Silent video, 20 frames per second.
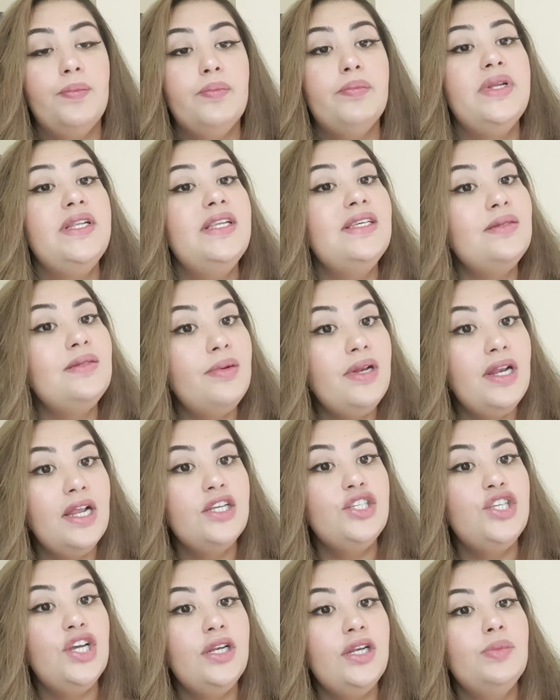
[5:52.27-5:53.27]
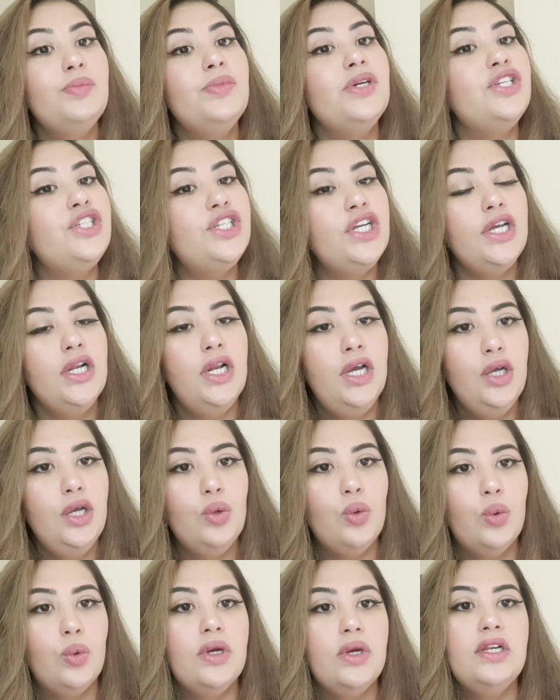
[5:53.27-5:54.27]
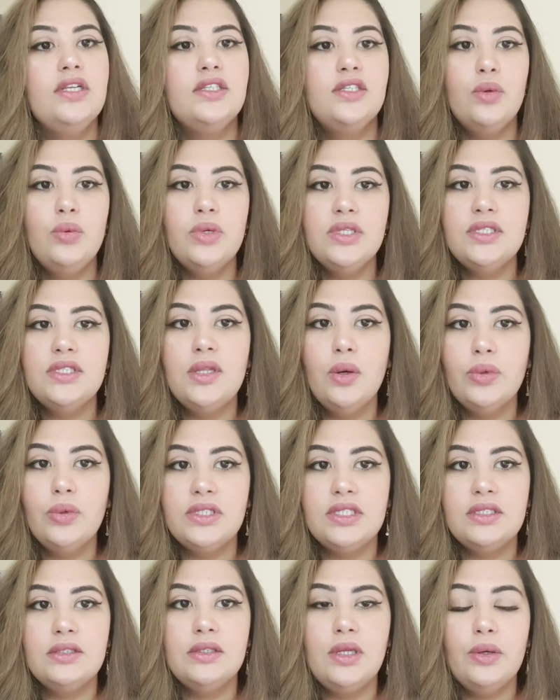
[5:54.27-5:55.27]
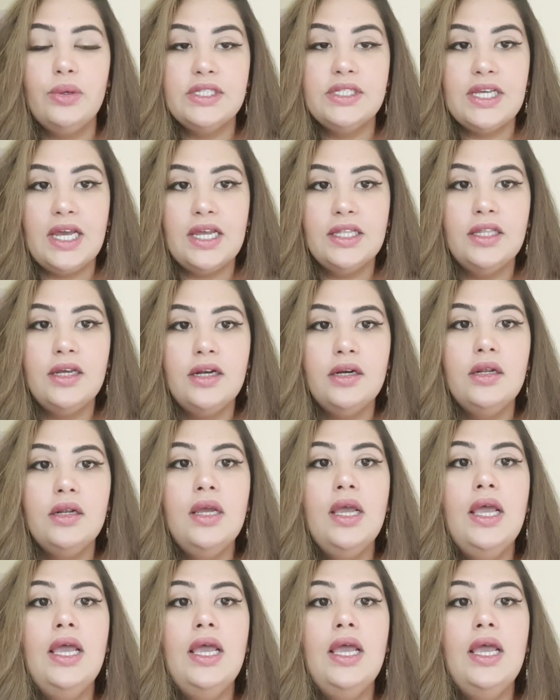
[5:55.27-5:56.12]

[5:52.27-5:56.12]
بالنسبة للأجانب الشيء الحلو اللي سوت دولة قطر